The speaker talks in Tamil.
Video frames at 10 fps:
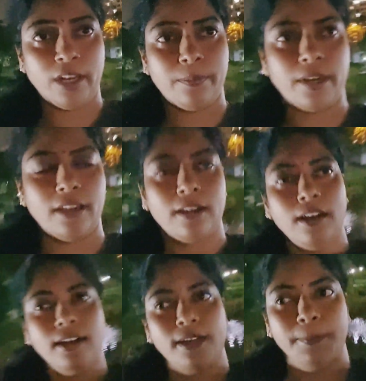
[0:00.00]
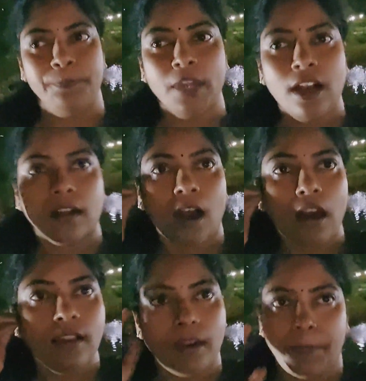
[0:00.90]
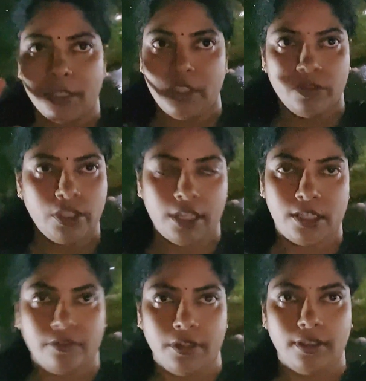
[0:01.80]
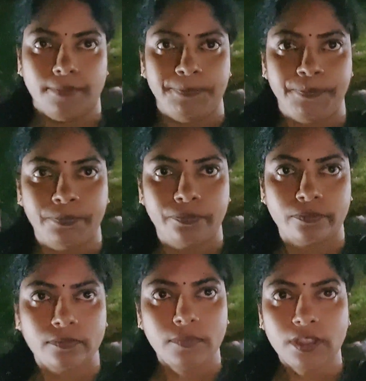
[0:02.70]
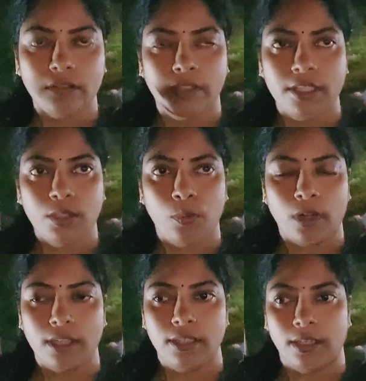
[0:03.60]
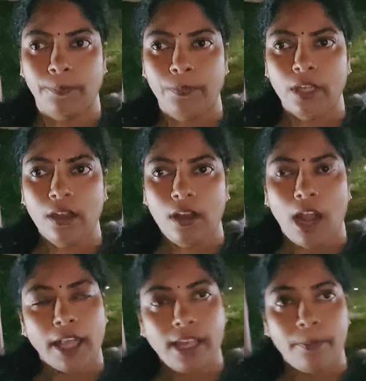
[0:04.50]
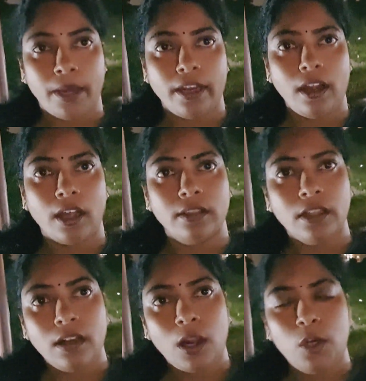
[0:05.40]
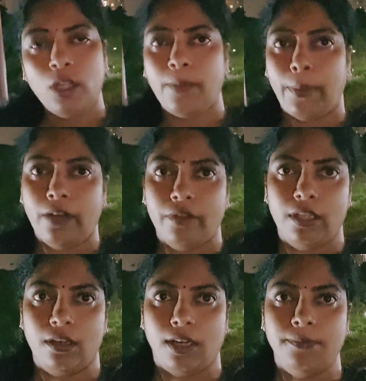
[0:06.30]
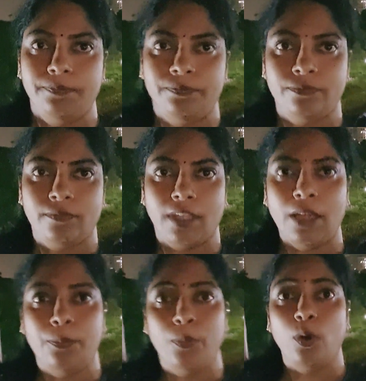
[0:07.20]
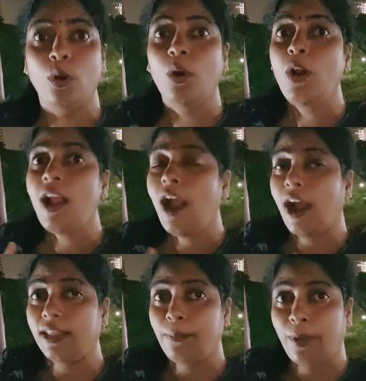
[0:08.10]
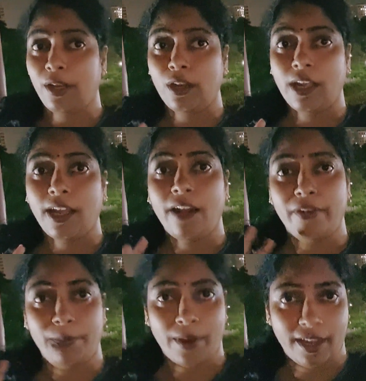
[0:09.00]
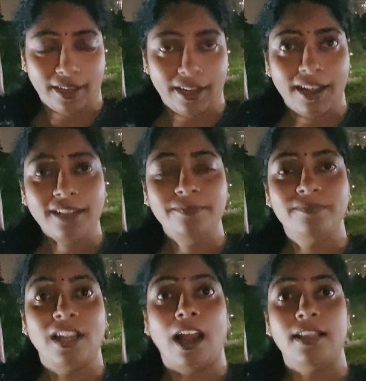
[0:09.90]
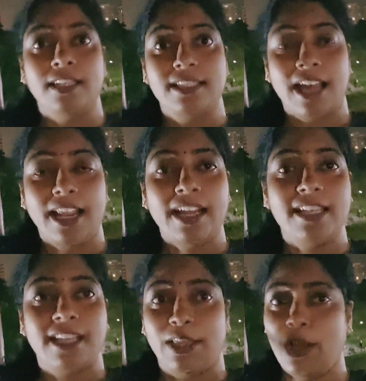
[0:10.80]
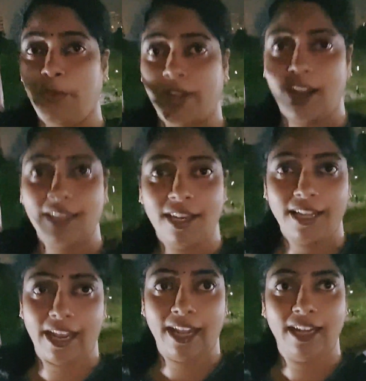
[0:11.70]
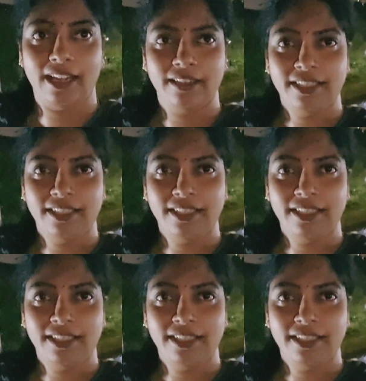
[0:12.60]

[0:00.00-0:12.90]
என்ன பண்ணியிருக்கான் காதில் பஞ்சு வச்சு அடிச்சுட்டு வந்துட்டான் வந்துட்டு உக்காந்துட்டான் அதே மாதிரி அந்த நாளும் அந்த பெண் வந்திருக்கான் இப்போது அந்த பெண்ணை அவன் பார்க்கல அந்த சலங்கை சத்தம் அவன் காதில் கேட்கல